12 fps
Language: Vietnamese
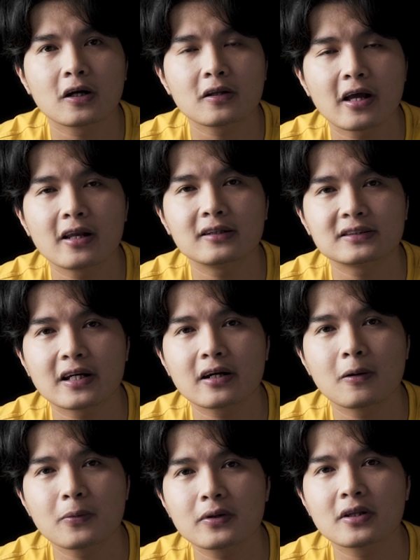có thể là sẽ
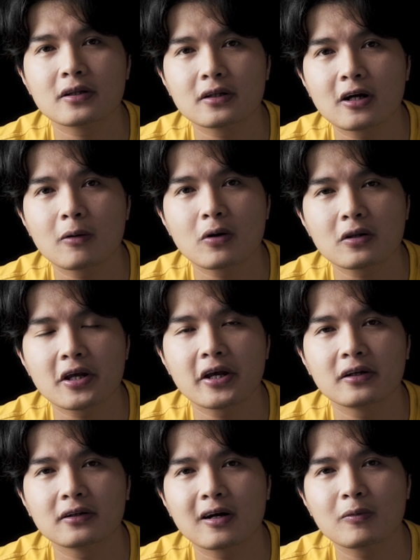không có không có
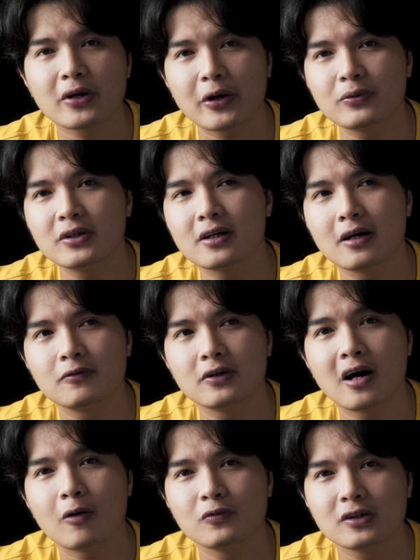tiền không kiểu như là
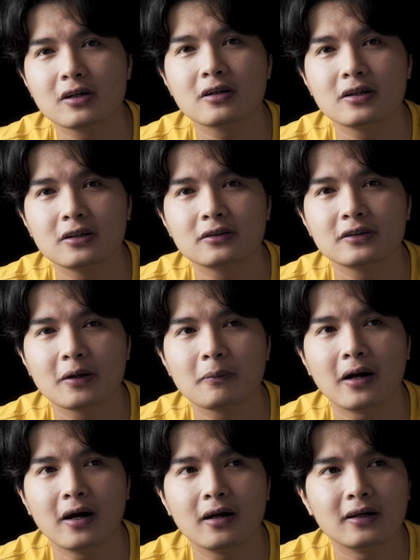vừa học vừa được lương nhưng
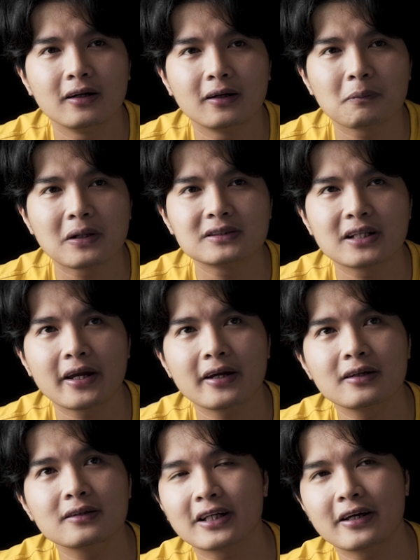mà uh, bạn
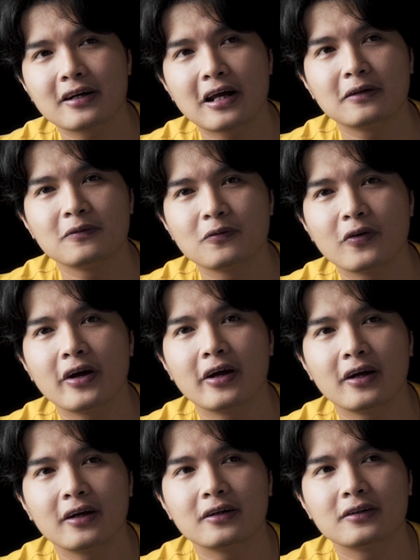sẽ sẽ rành
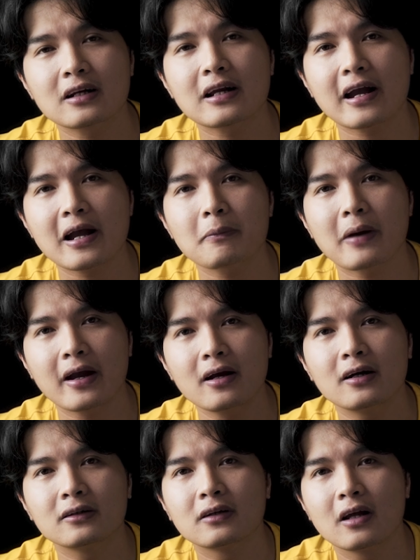về tất cả các mảng
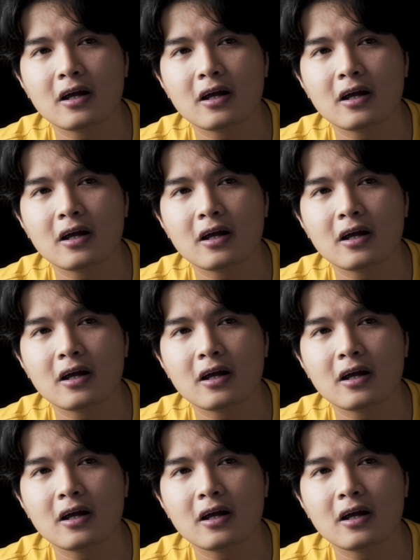hơn